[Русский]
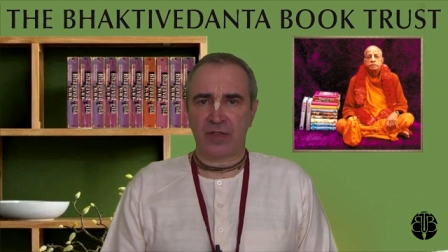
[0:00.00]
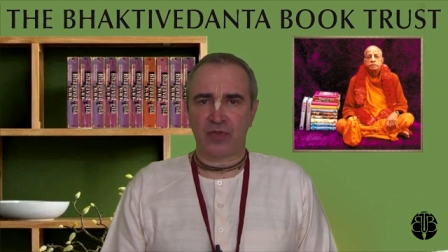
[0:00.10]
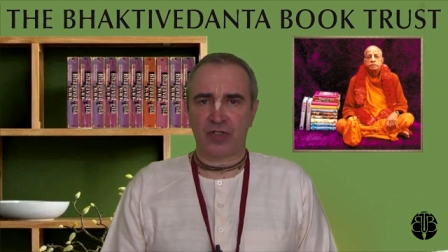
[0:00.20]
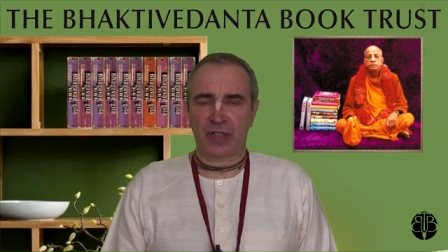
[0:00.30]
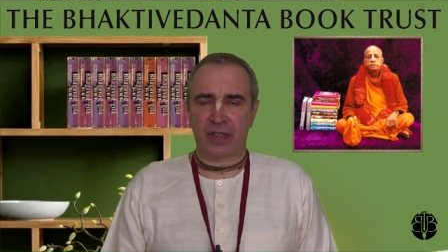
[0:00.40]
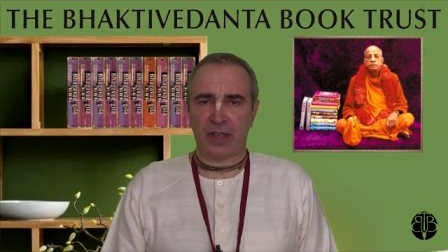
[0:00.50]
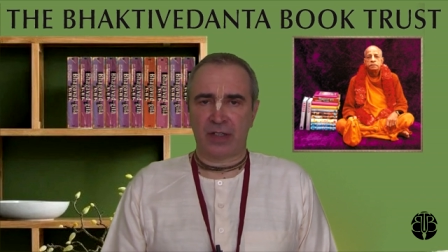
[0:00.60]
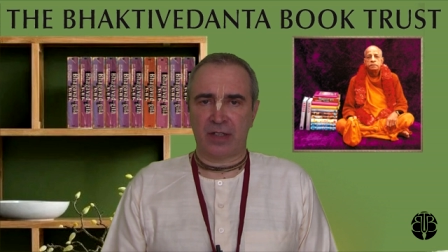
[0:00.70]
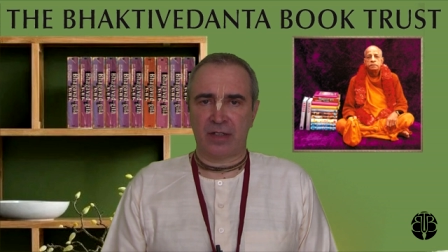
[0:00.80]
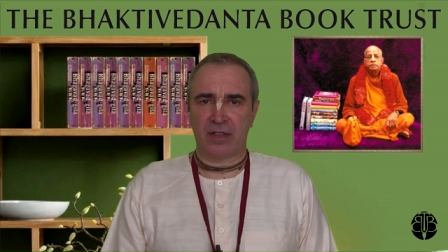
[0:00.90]
в случае
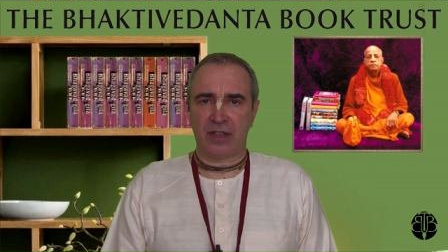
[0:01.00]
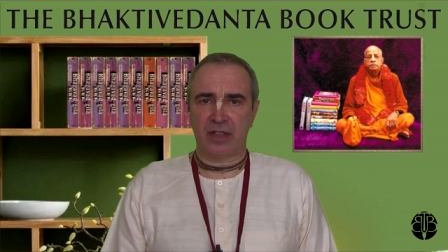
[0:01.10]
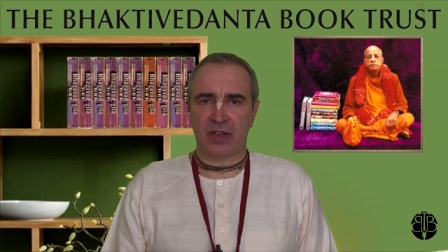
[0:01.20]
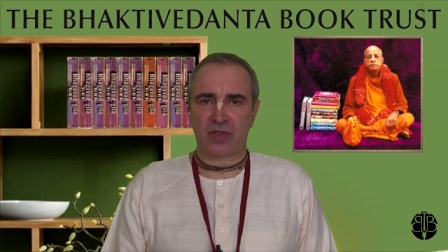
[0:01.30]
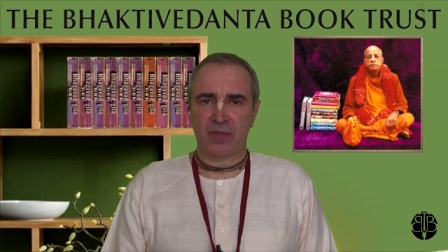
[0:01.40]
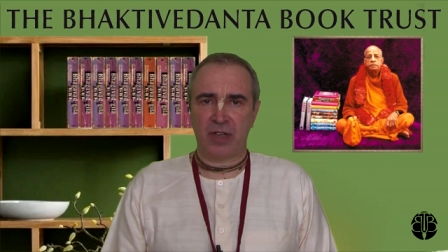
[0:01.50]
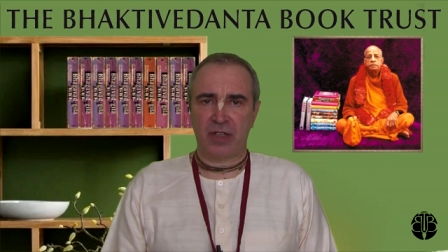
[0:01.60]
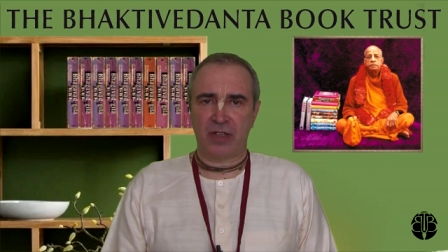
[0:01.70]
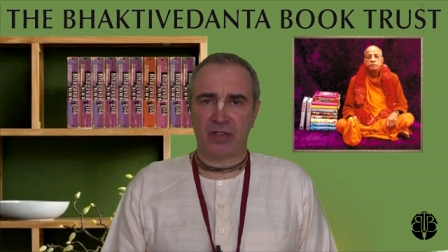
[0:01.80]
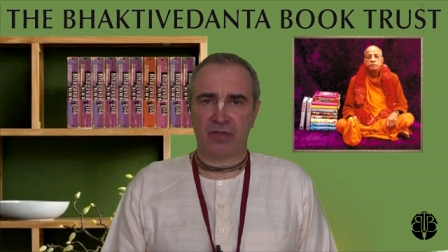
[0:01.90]
каких-то недоразумений,